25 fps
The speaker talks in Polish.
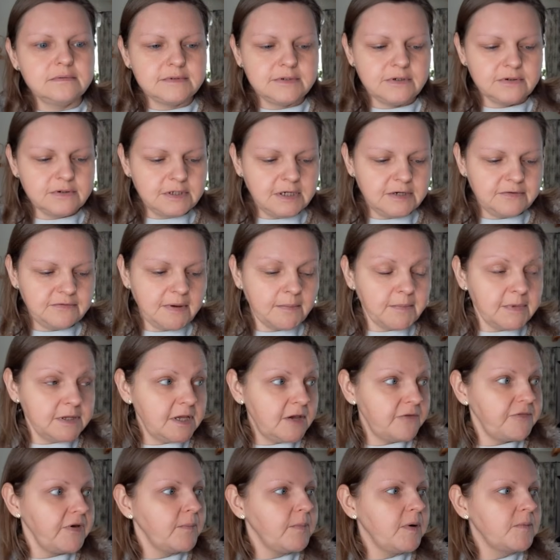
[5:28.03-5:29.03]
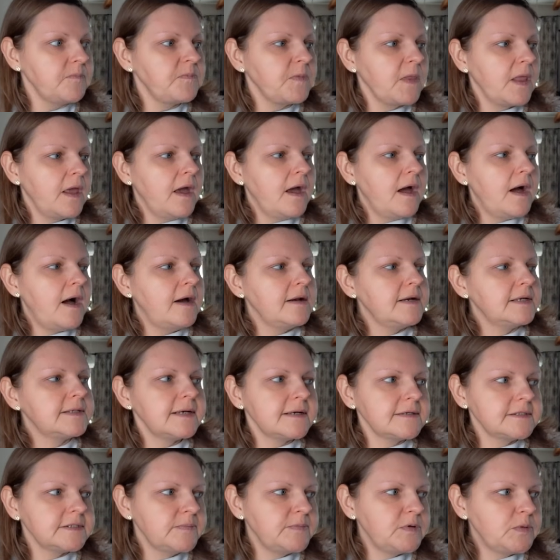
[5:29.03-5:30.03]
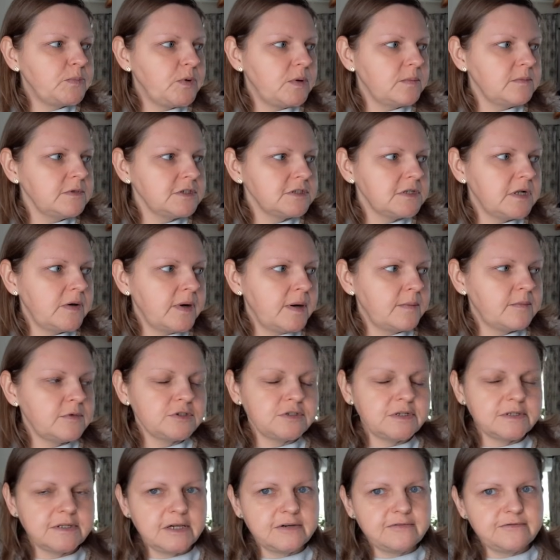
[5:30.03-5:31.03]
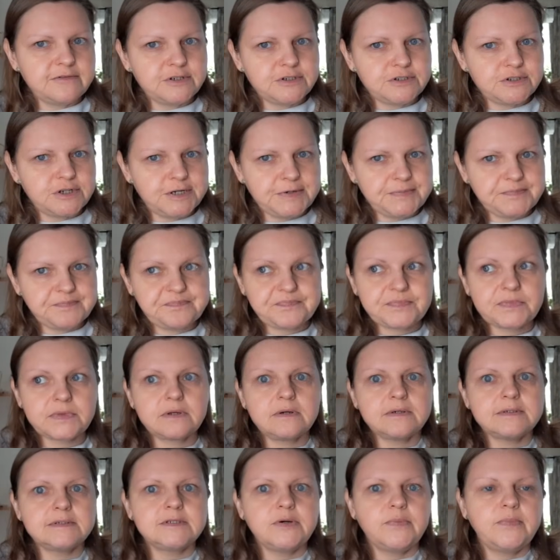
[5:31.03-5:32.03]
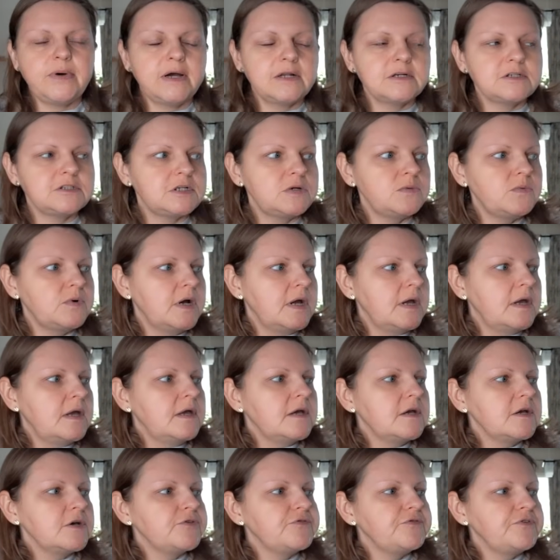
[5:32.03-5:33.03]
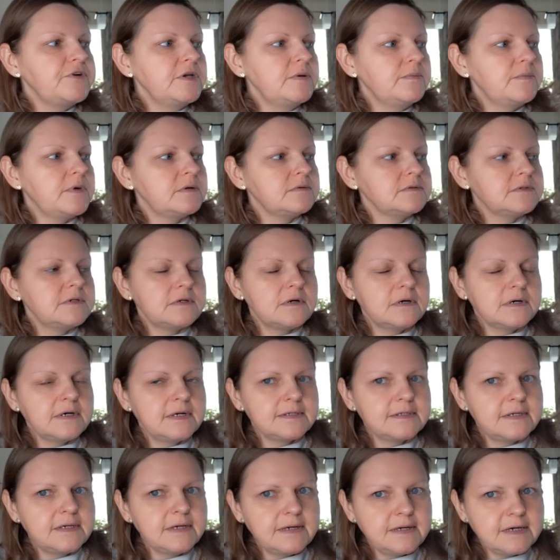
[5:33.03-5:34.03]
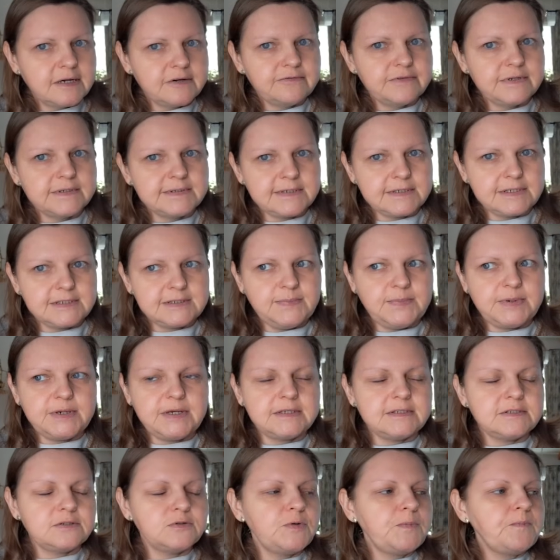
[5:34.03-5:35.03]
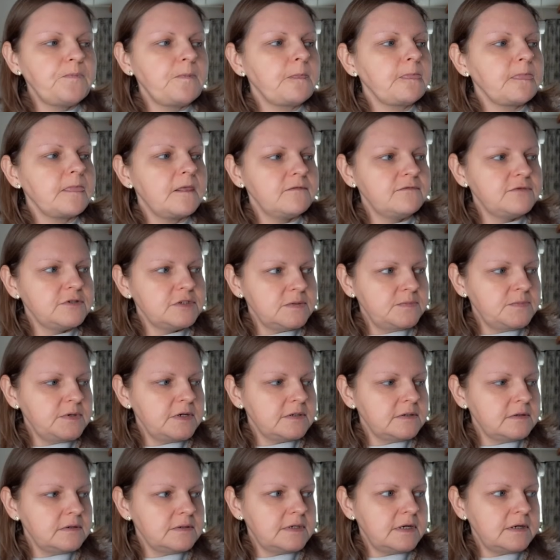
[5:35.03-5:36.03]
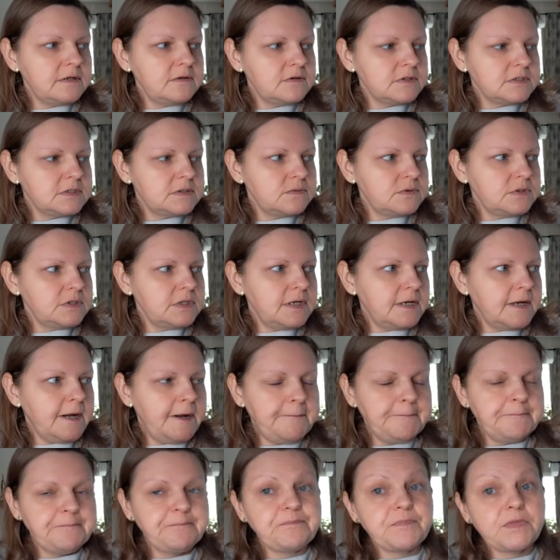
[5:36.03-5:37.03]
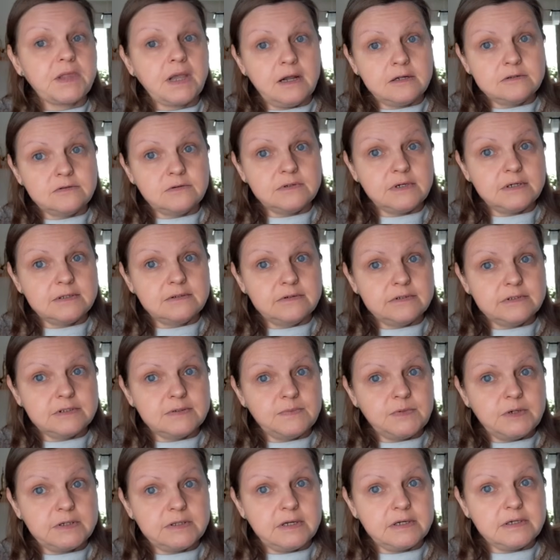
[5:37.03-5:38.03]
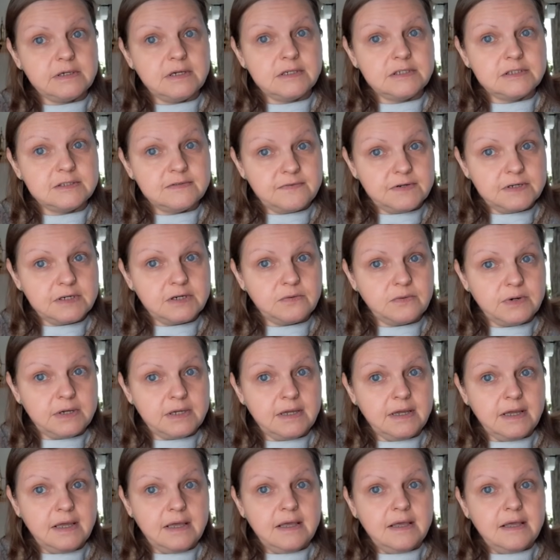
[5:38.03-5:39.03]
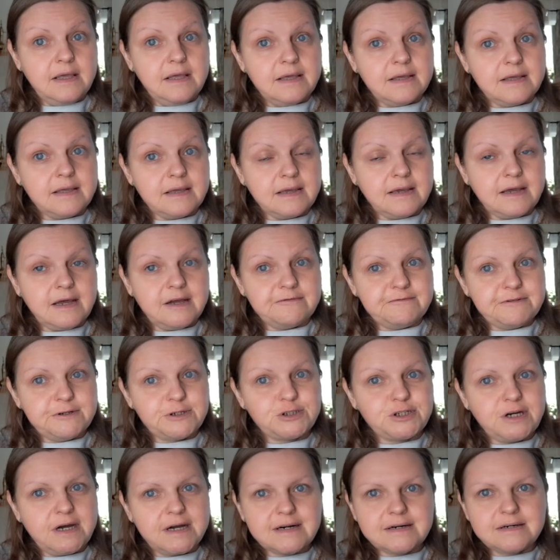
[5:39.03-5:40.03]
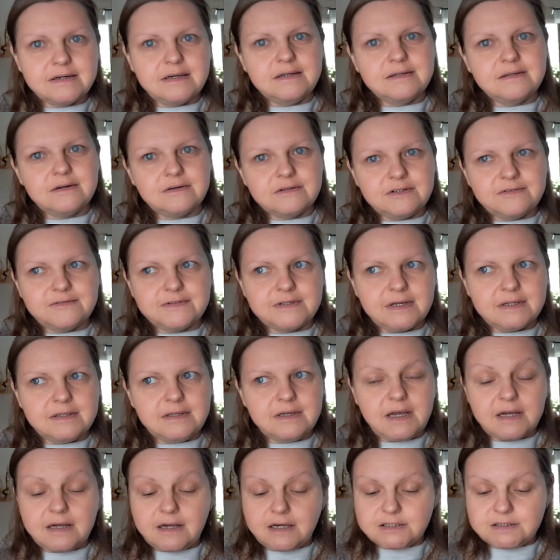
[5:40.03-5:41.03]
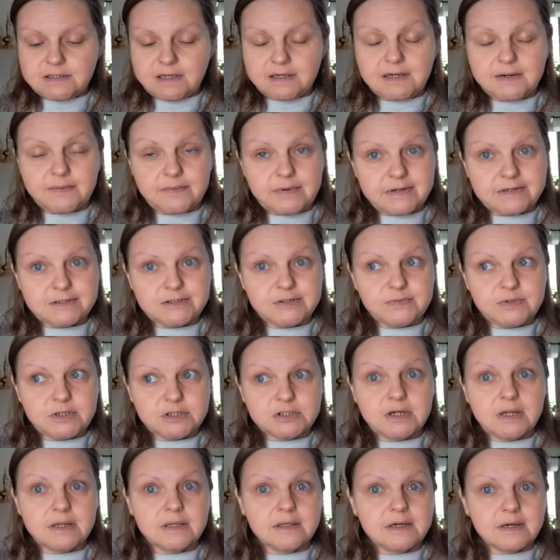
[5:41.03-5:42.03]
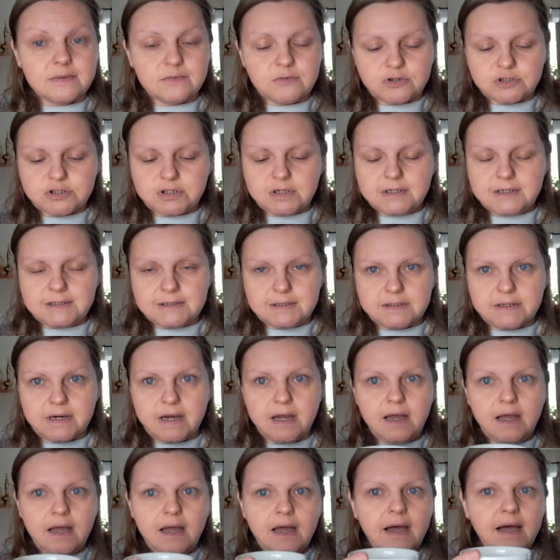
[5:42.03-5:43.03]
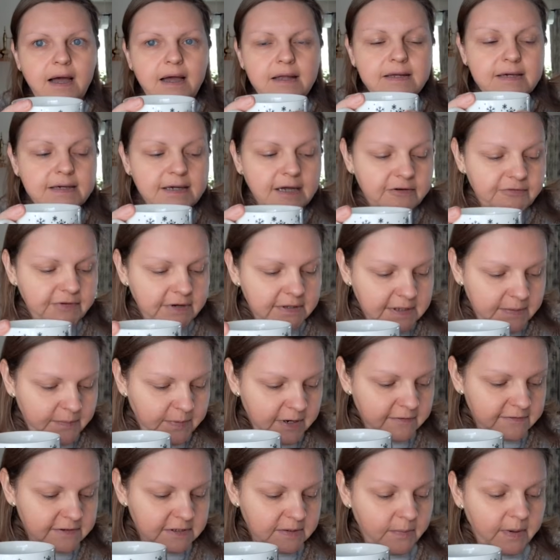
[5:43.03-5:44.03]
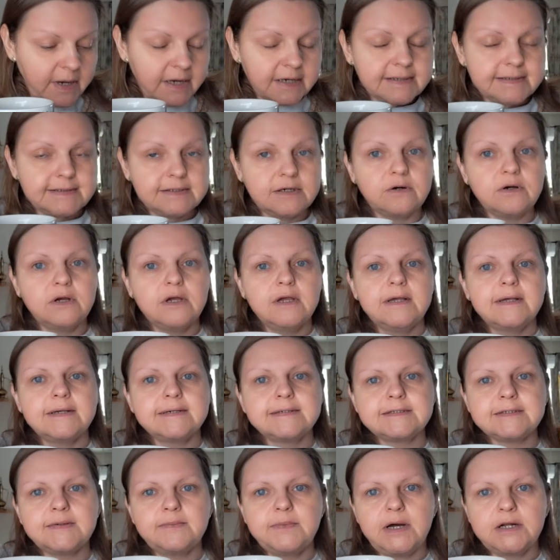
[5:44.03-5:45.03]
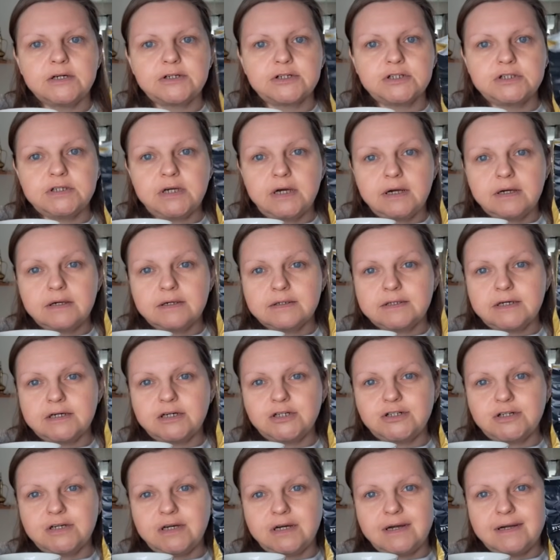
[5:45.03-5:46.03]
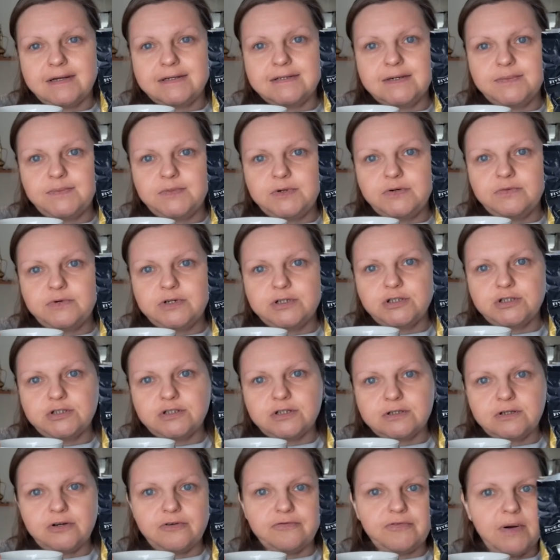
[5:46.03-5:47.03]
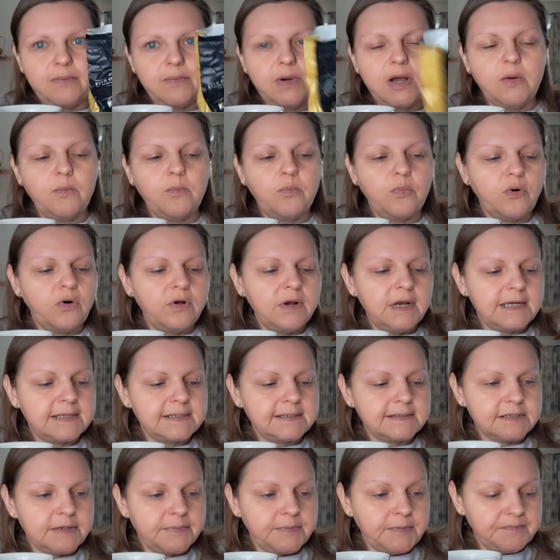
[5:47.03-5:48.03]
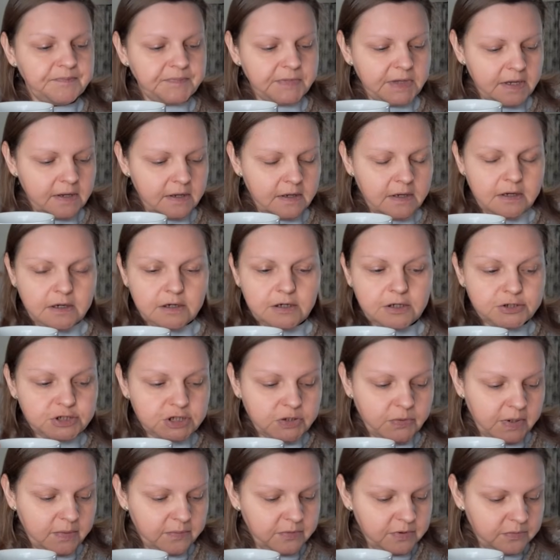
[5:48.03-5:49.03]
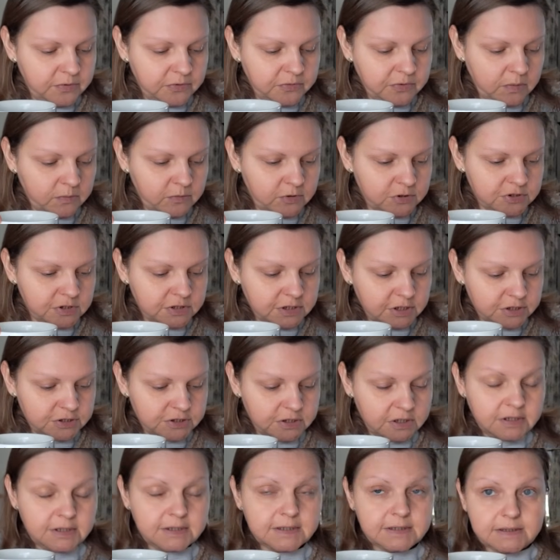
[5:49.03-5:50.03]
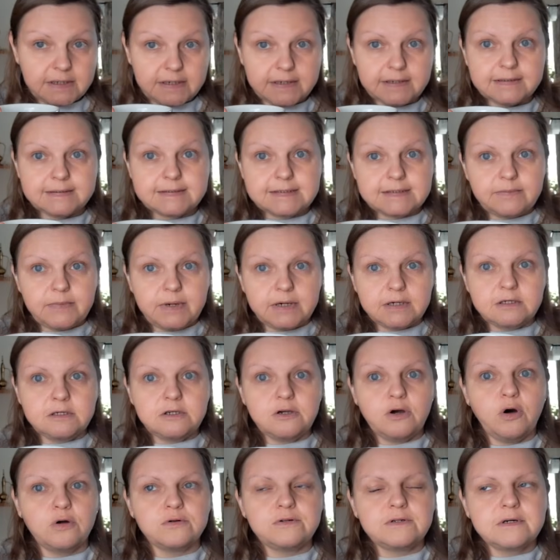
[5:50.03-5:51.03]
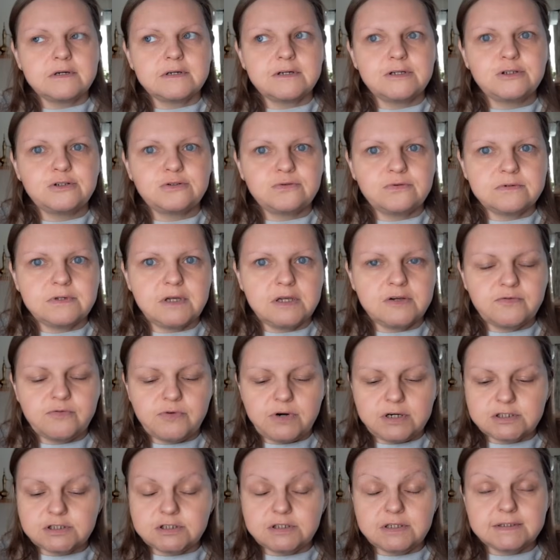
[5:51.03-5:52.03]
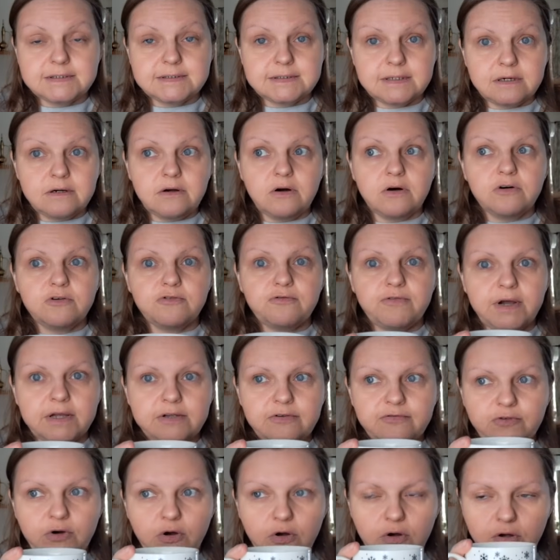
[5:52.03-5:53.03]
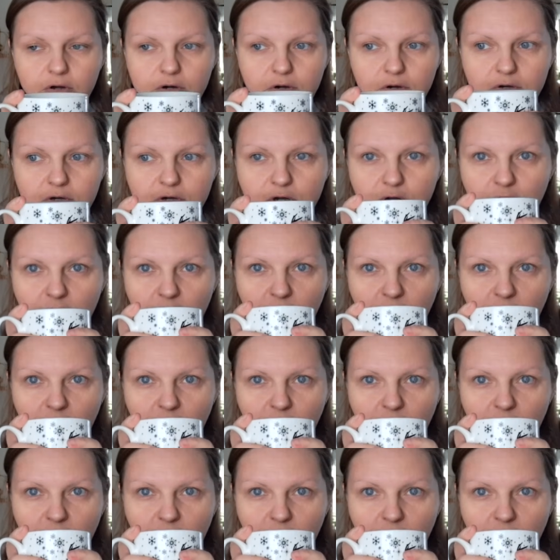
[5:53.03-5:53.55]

No nie wiem, nie wiem. Ale tak sobie pomyślałam, że najwyżej zobaczę, wyjmę trochę tej kawy z ekspresu, wsypię do tego słoika, a tutaj dosypię takiej zwykłej E, kawy czarnej, no i wtedy jakaś taka będzie mieszanka może inna. Ale kawa naprawdę bardzo smaczna, także jak nie piłyście, to Wam polecam. Trzeba by było może jeszcze inne smaki odkryć tutaj właśnie z tego Five O'Clock.